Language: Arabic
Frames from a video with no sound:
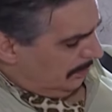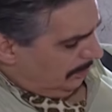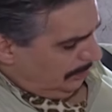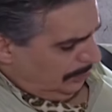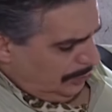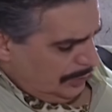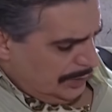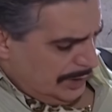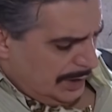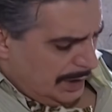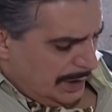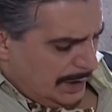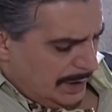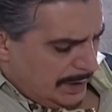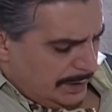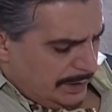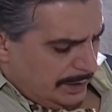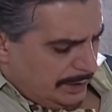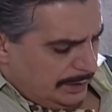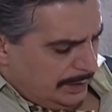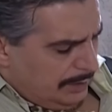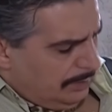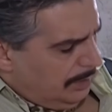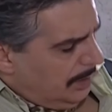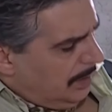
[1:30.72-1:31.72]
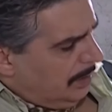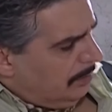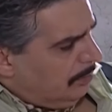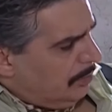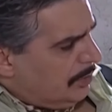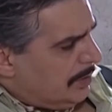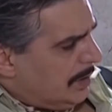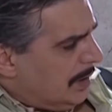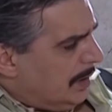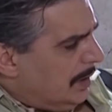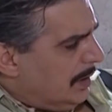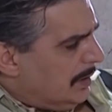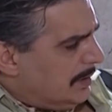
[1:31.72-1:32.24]
مو سهل لك اختي والله مو
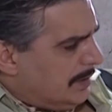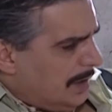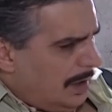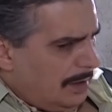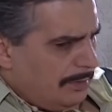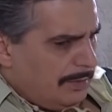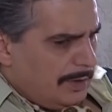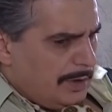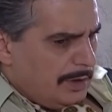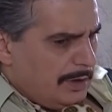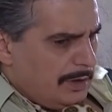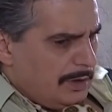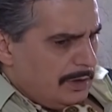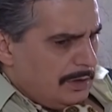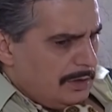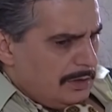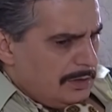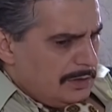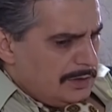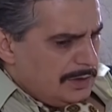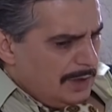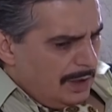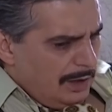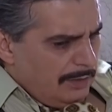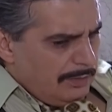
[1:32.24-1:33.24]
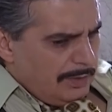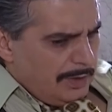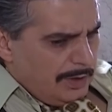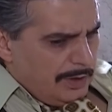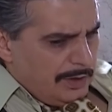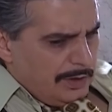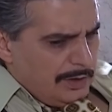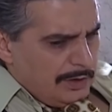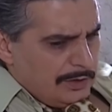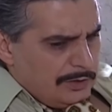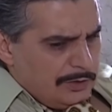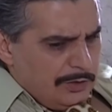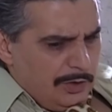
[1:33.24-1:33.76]
سهله صعبه
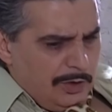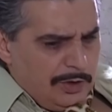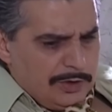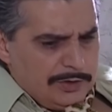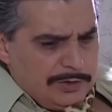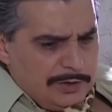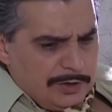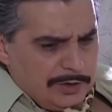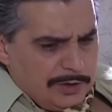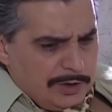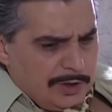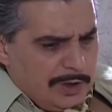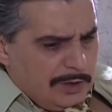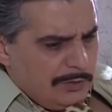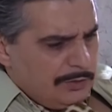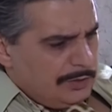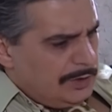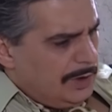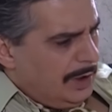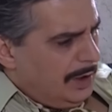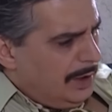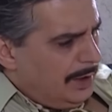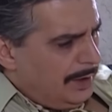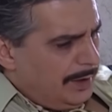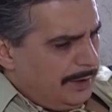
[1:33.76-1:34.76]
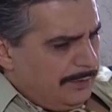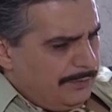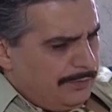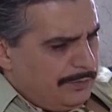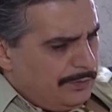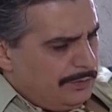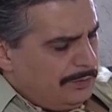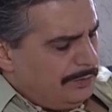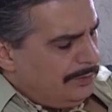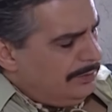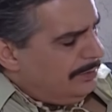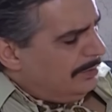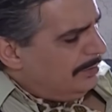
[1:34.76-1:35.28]
صعبه تقعد تدرى وتعرف
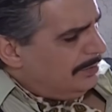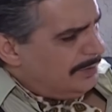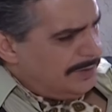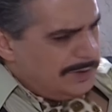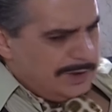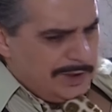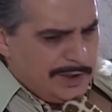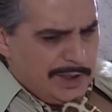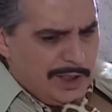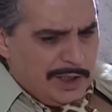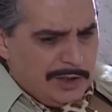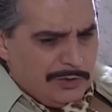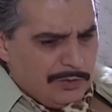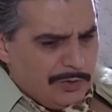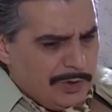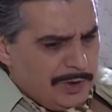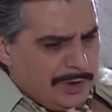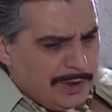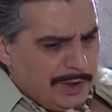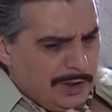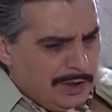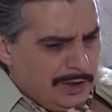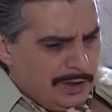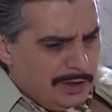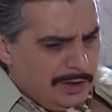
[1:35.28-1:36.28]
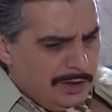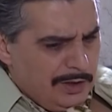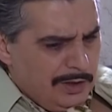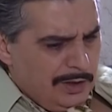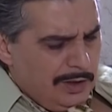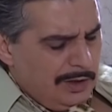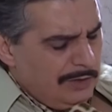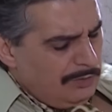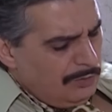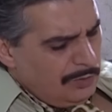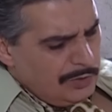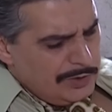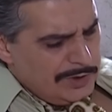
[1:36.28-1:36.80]
وتصير الو قلنا
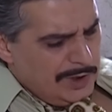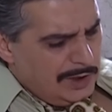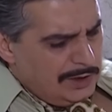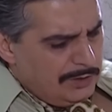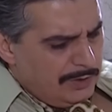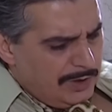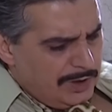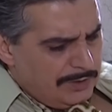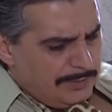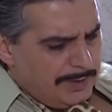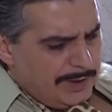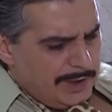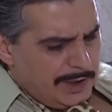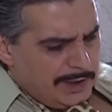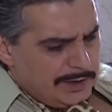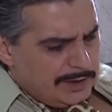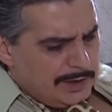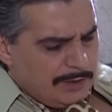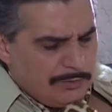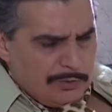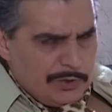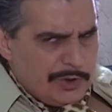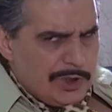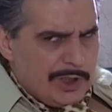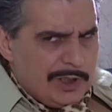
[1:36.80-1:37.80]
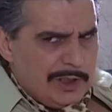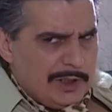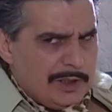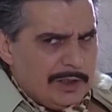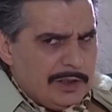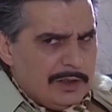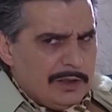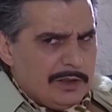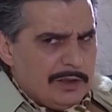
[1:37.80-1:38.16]
مو سهله وانا مالي قدها مو سهله